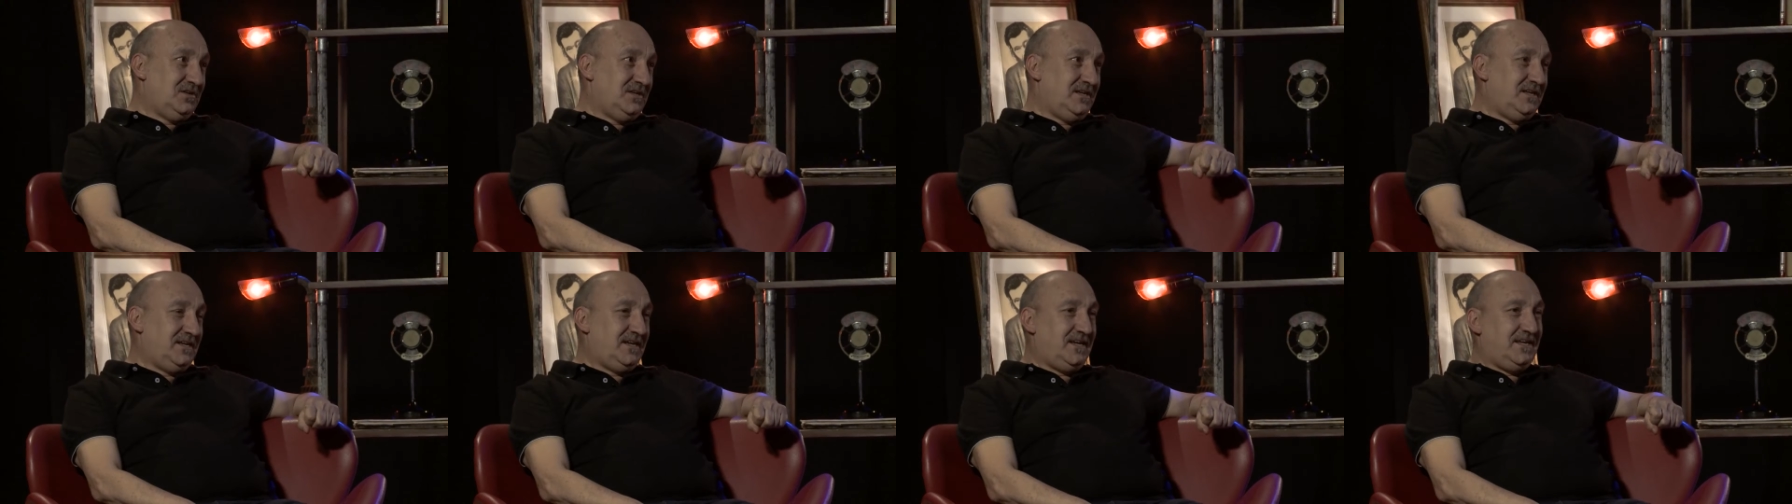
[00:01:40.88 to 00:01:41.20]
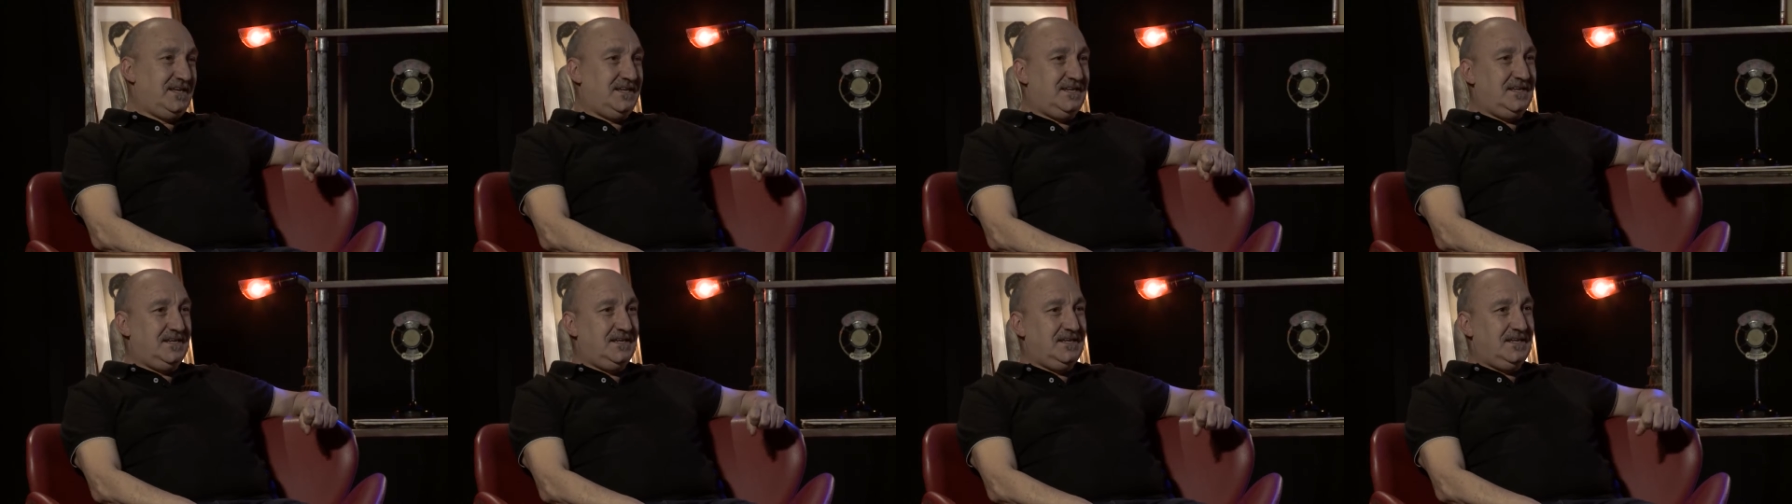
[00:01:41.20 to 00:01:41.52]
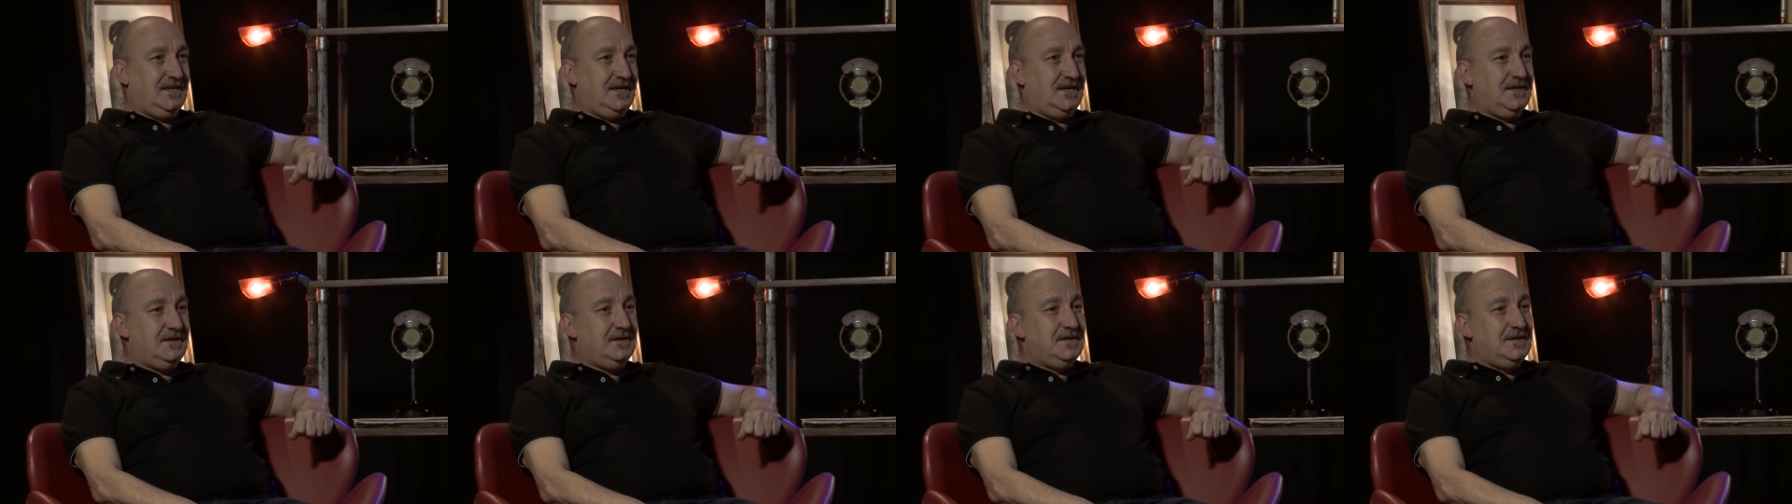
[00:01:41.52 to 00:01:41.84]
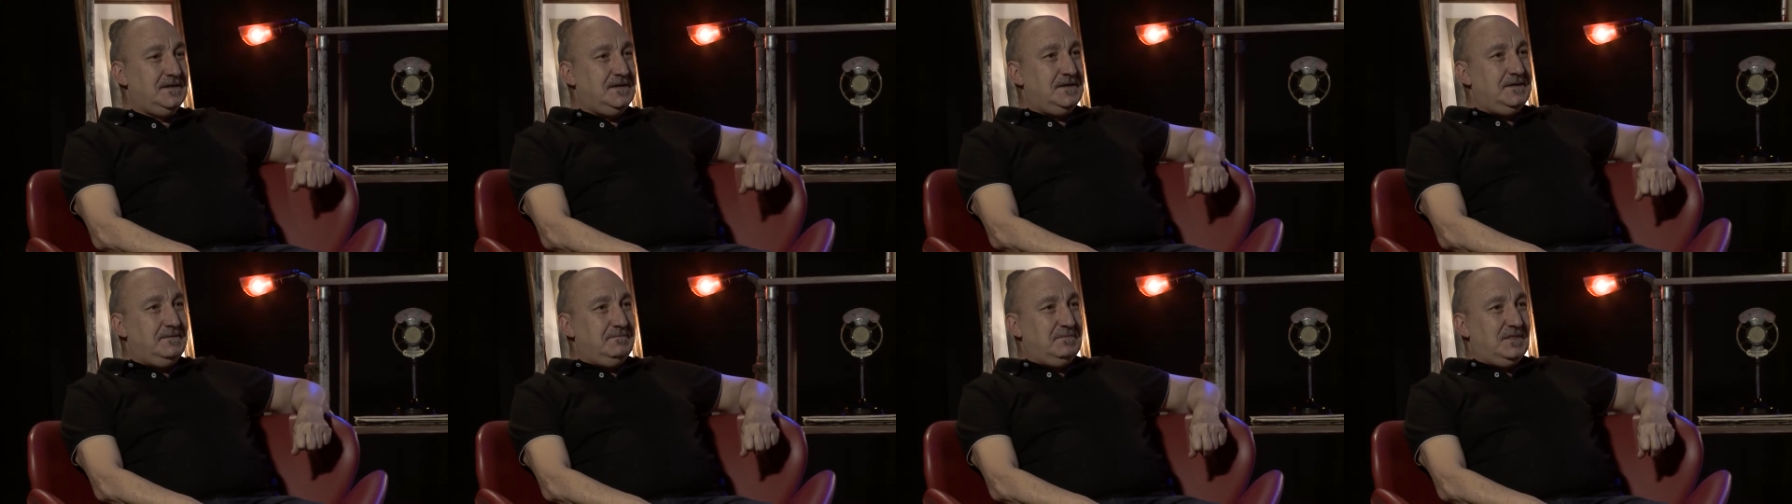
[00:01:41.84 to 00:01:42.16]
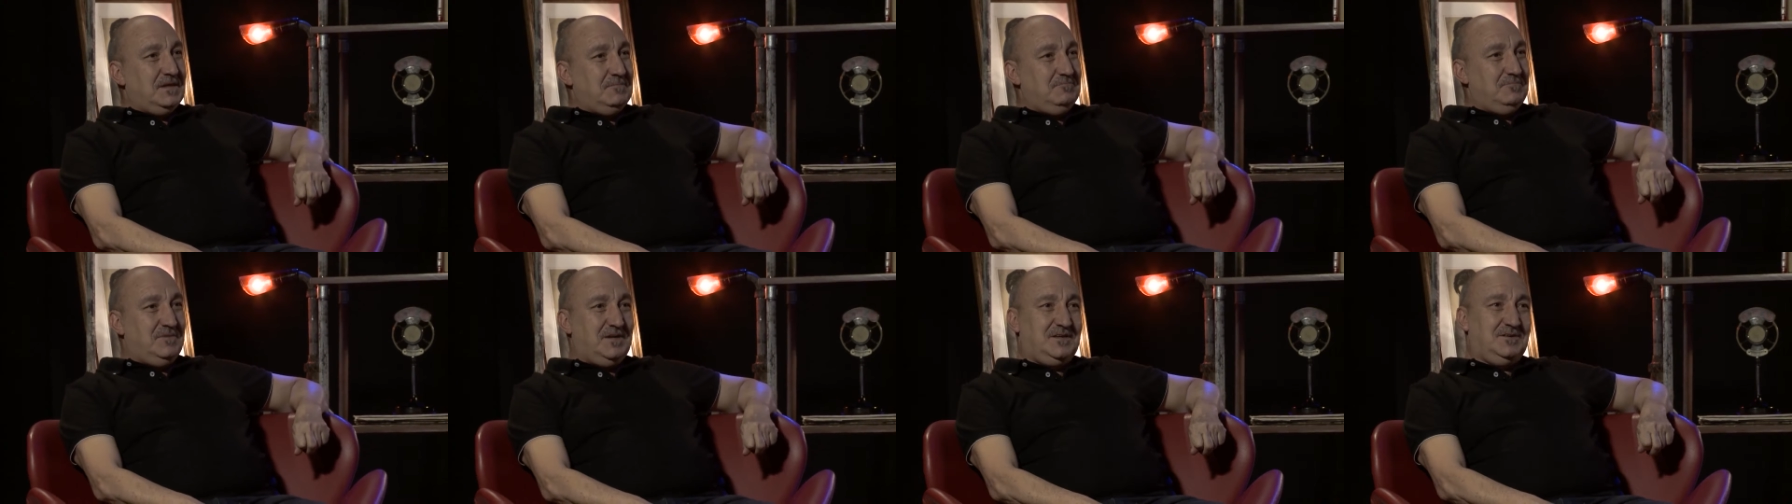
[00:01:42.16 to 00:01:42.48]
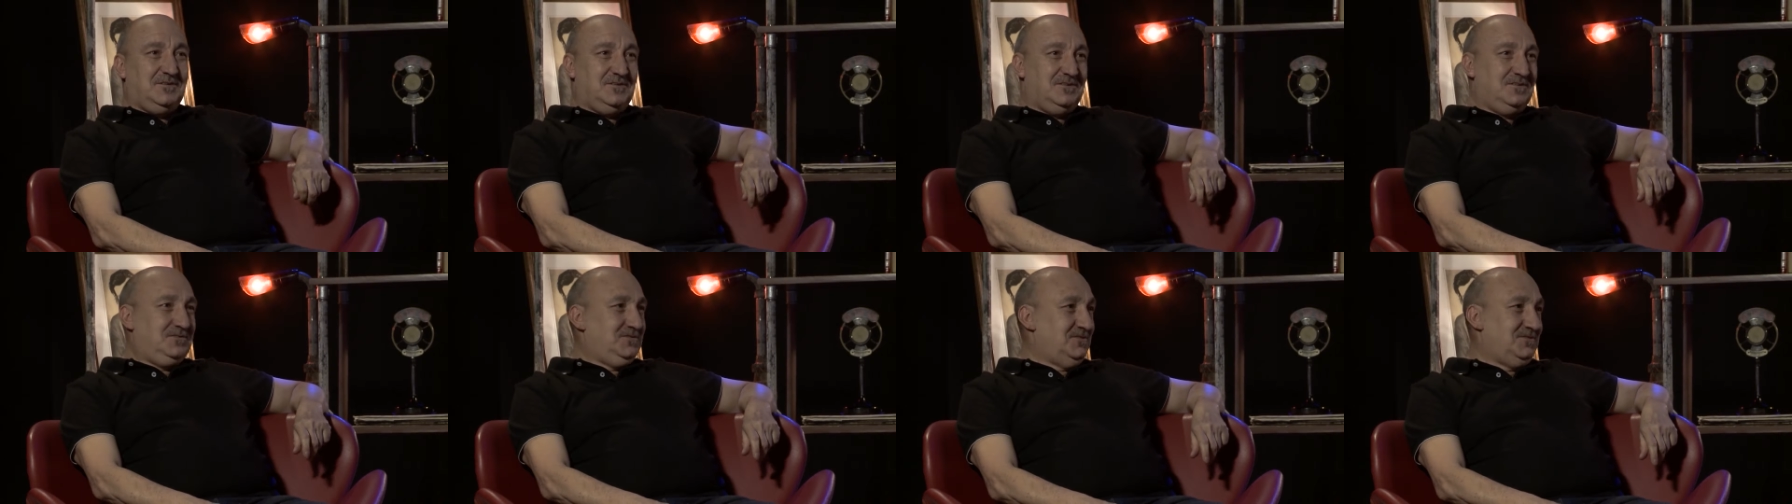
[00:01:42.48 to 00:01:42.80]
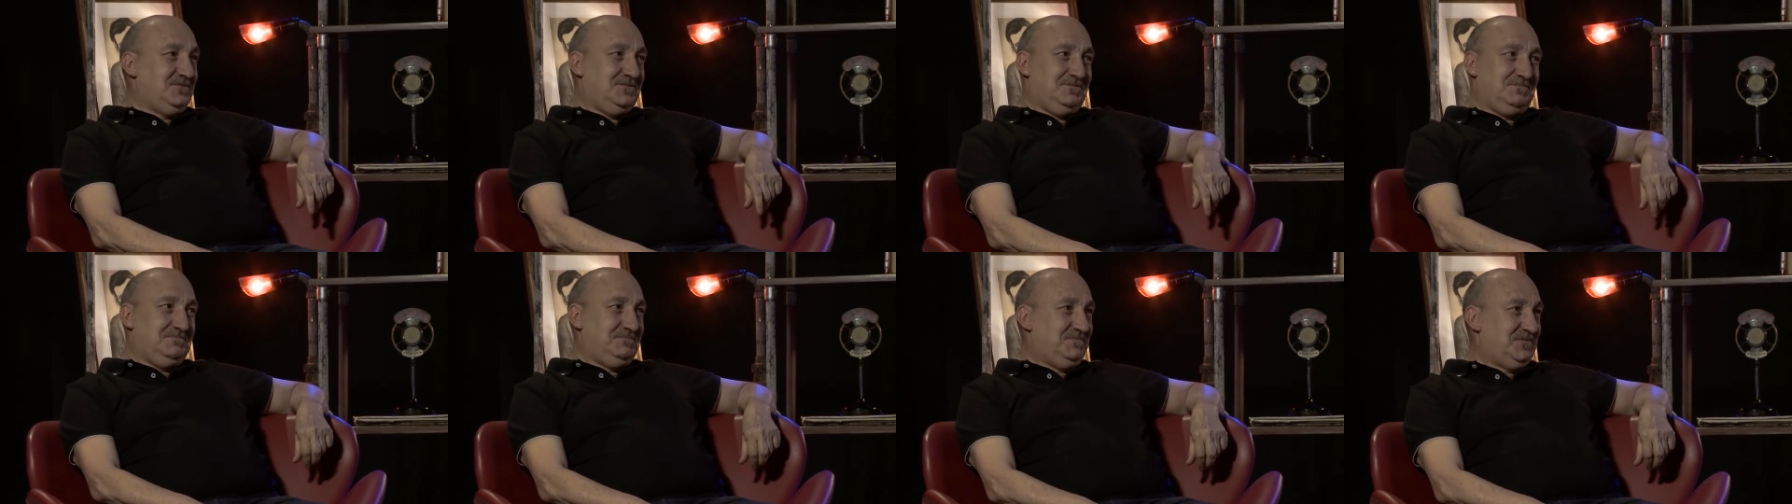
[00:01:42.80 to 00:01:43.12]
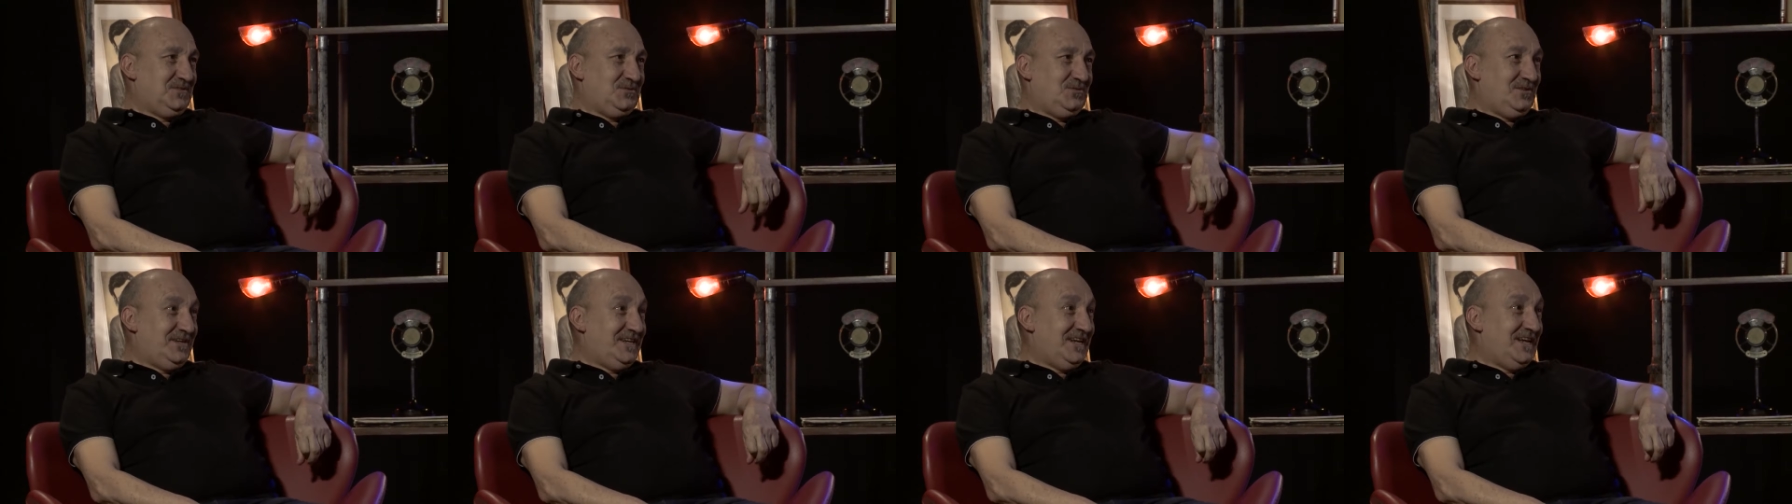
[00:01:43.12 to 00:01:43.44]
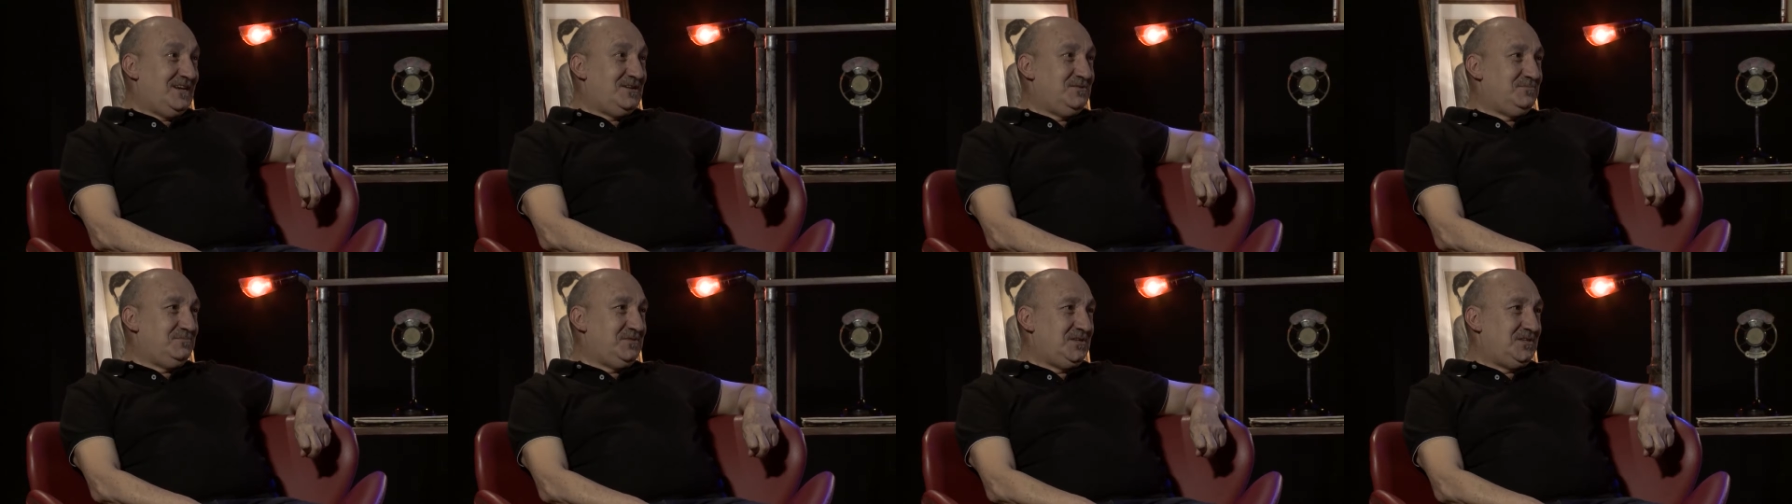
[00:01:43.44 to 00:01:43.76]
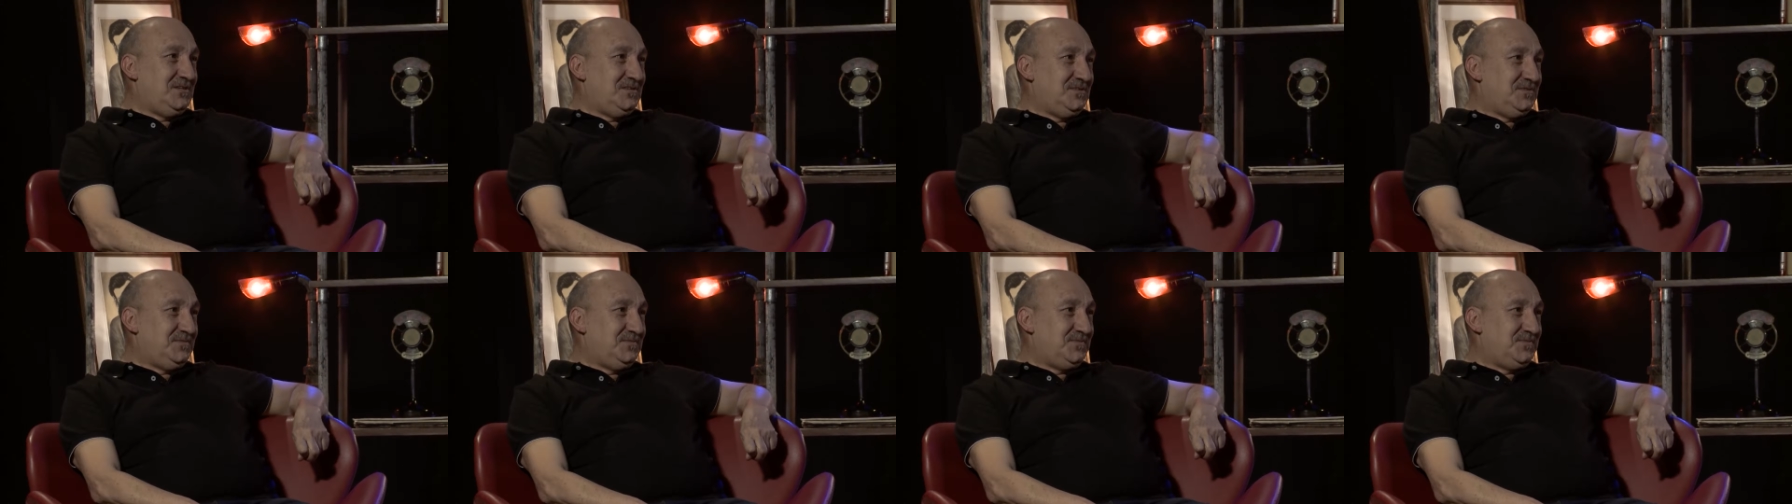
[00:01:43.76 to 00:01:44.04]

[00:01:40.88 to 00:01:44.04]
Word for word: ingeniería, pero no, no era lo mío.